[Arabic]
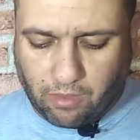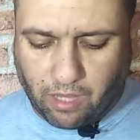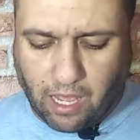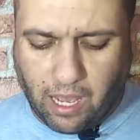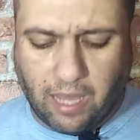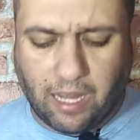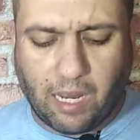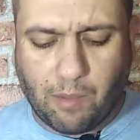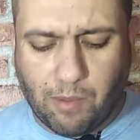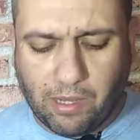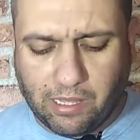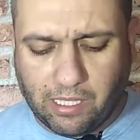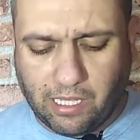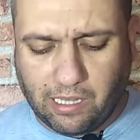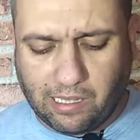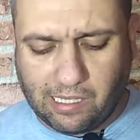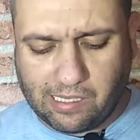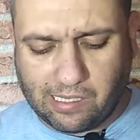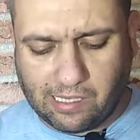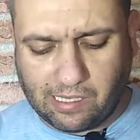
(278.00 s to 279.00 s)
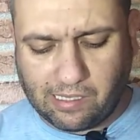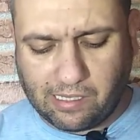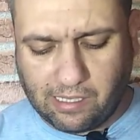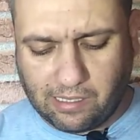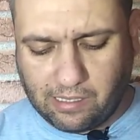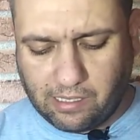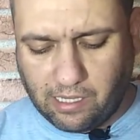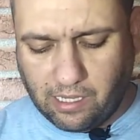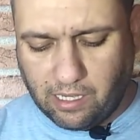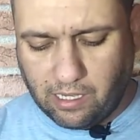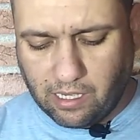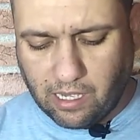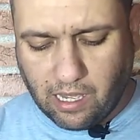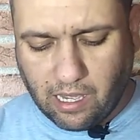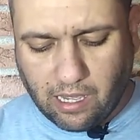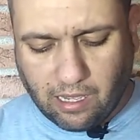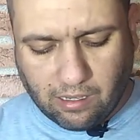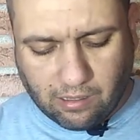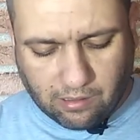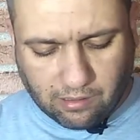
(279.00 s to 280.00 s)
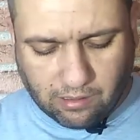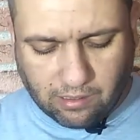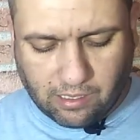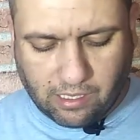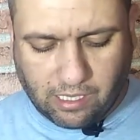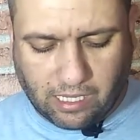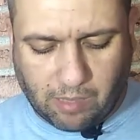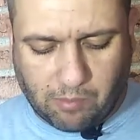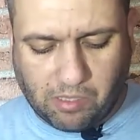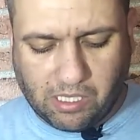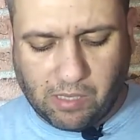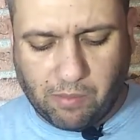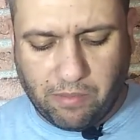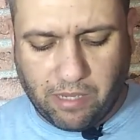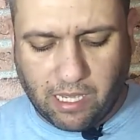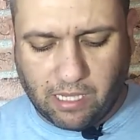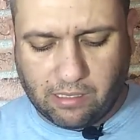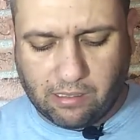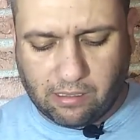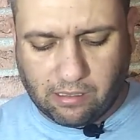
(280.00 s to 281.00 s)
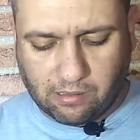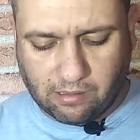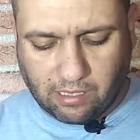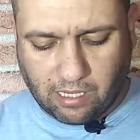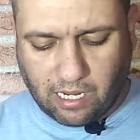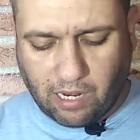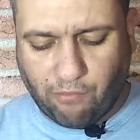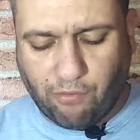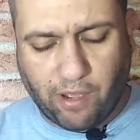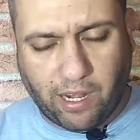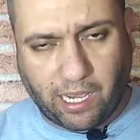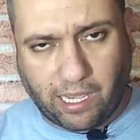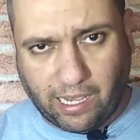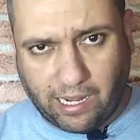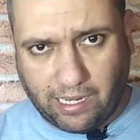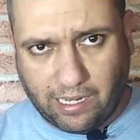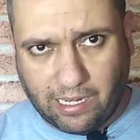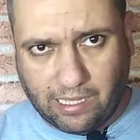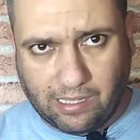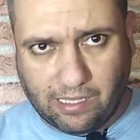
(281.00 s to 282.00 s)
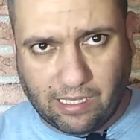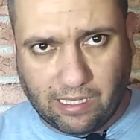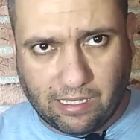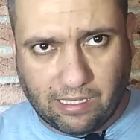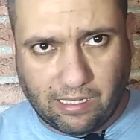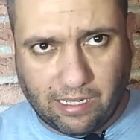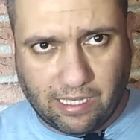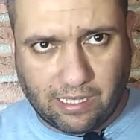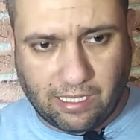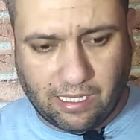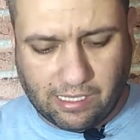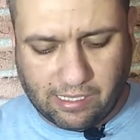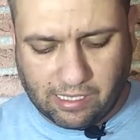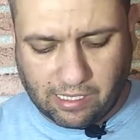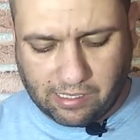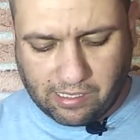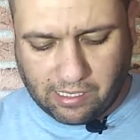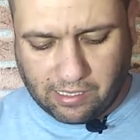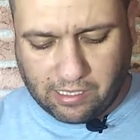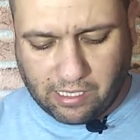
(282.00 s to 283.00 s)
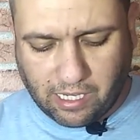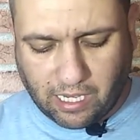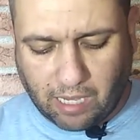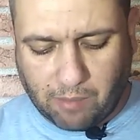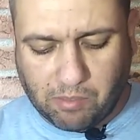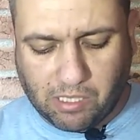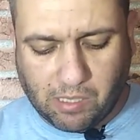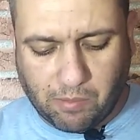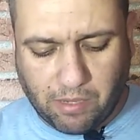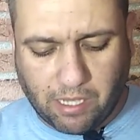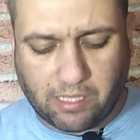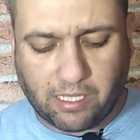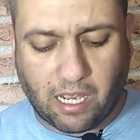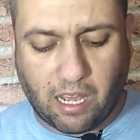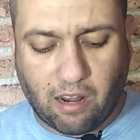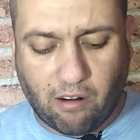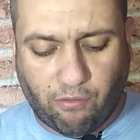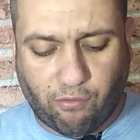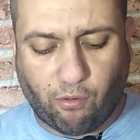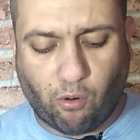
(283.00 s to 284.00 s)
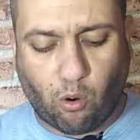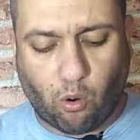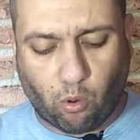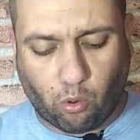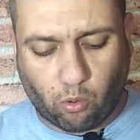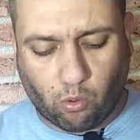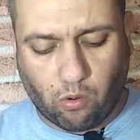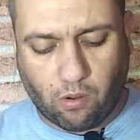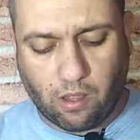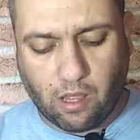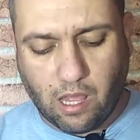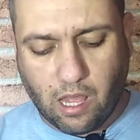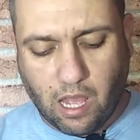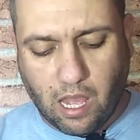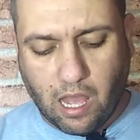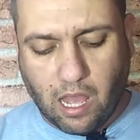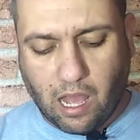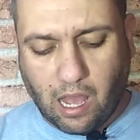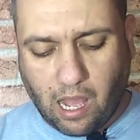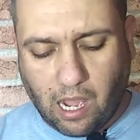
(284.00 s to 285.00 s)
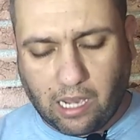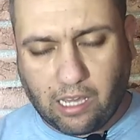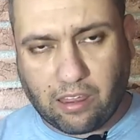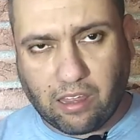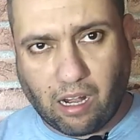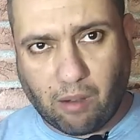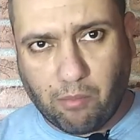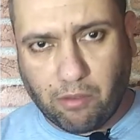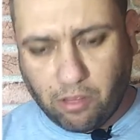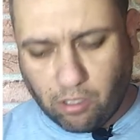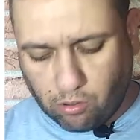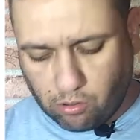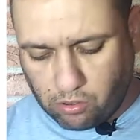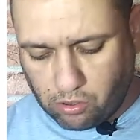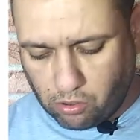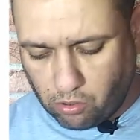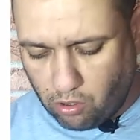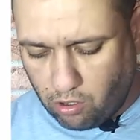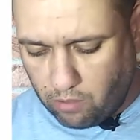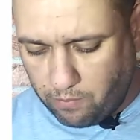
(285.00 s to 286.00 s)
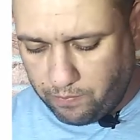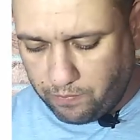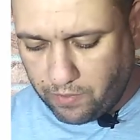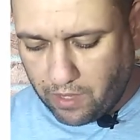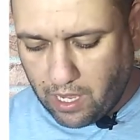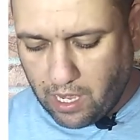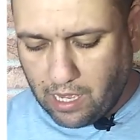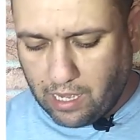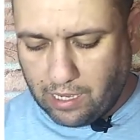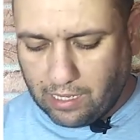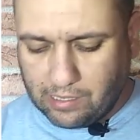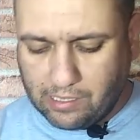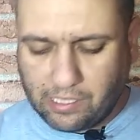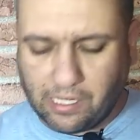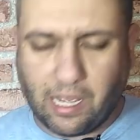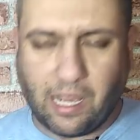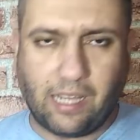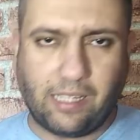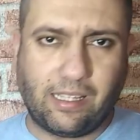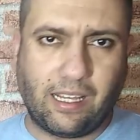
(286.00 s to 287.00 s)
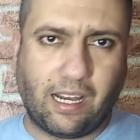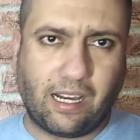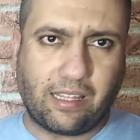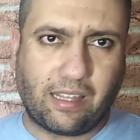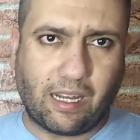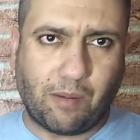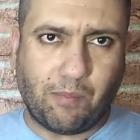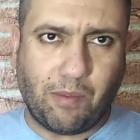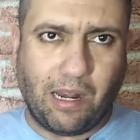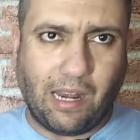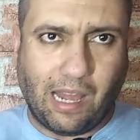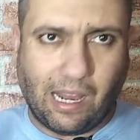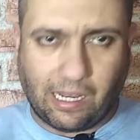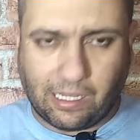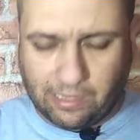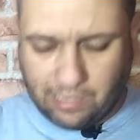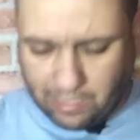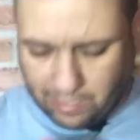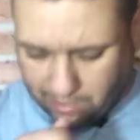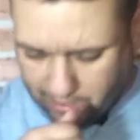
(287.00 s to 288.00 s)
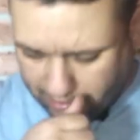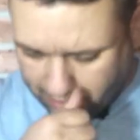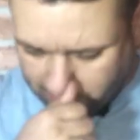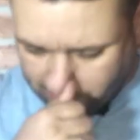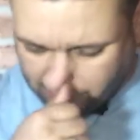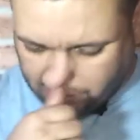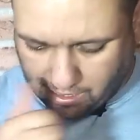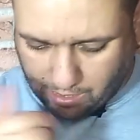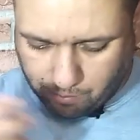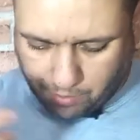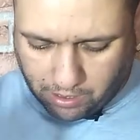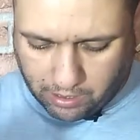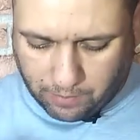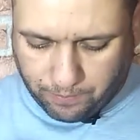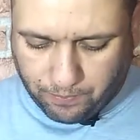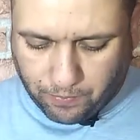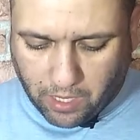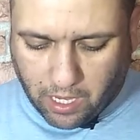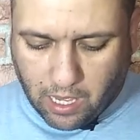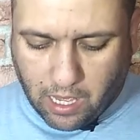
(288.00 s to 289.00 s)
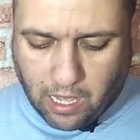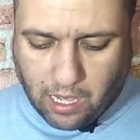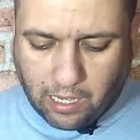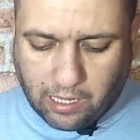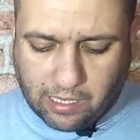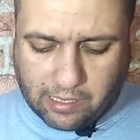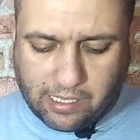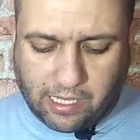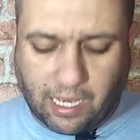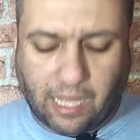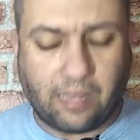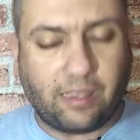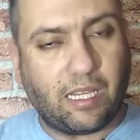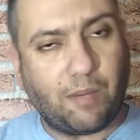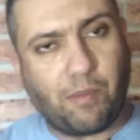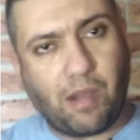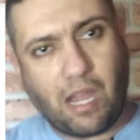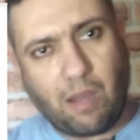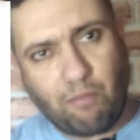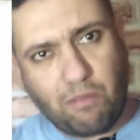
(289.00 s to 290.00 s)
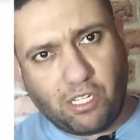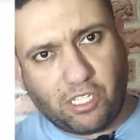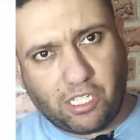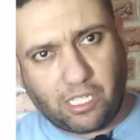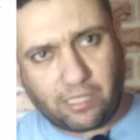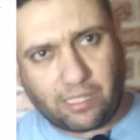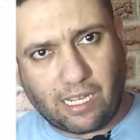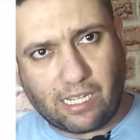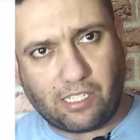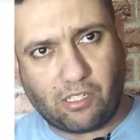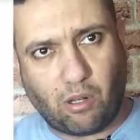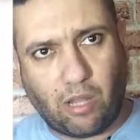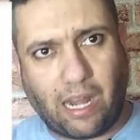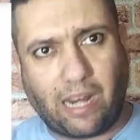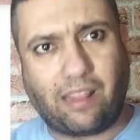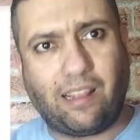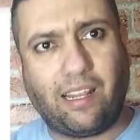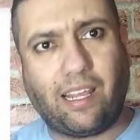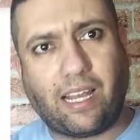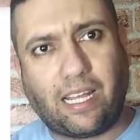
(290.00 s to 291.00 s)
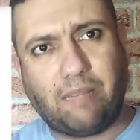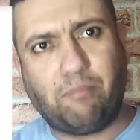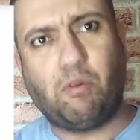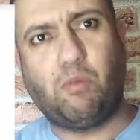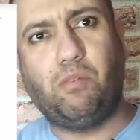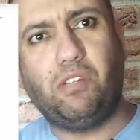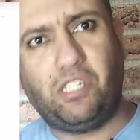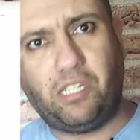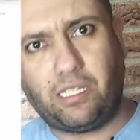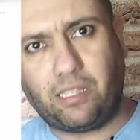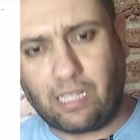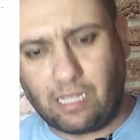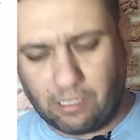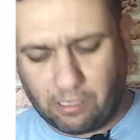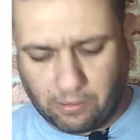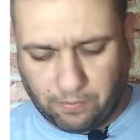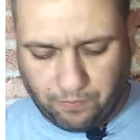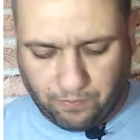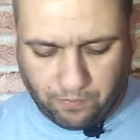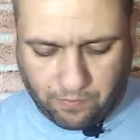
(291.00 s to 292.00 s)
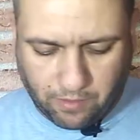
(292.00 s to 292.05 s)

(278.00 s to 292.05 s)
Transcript: على مدينه ليستر سيتي 500 آه، على فريق يعني نادي ليستر سيتي 500 الف اورو اكثر من رسوم الشهاده اكثر من العقد السابق التي قدمها بيجيكتاش العرض اللي قدمه بيجيكتاش